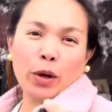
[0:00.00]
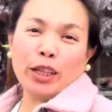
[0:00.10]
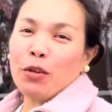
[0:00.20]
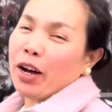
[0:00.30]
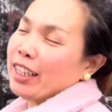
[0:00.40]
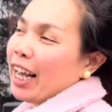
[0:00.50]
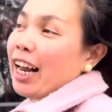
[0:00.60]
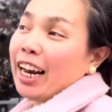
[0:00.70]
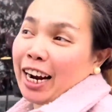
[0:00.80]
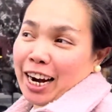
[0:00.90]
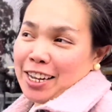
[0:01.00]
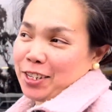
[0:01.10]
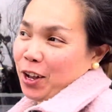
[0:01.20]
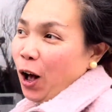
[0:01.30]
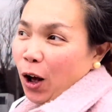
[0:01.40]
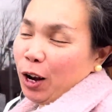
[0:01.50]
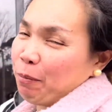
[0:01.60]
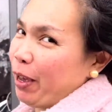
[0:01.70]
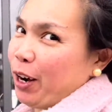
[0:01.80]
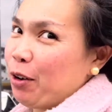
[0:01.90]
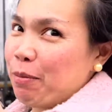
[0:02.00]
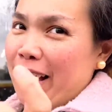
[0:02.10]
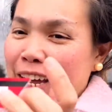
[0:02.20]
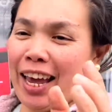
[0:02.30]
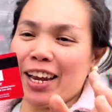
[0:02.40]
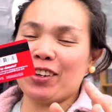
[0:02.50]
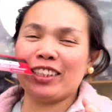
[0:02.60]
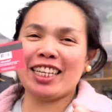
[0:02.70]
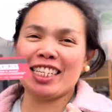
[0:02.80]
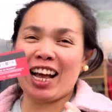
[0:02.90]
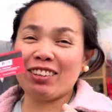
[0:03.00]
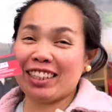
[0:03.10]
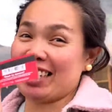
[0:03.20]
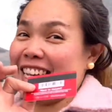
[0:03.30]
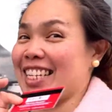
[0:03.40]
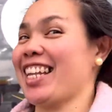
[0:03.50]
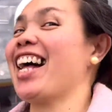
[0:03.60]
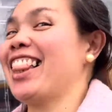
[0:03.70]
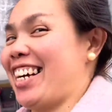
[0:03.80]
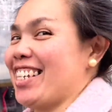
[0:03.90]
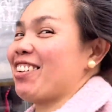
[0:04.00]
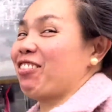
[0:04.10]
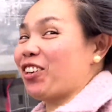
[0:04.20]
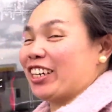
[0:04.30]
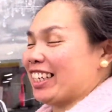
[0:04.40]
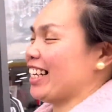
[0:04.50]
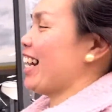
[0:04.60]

$41 all, pero may ano, discount na $6. So, 14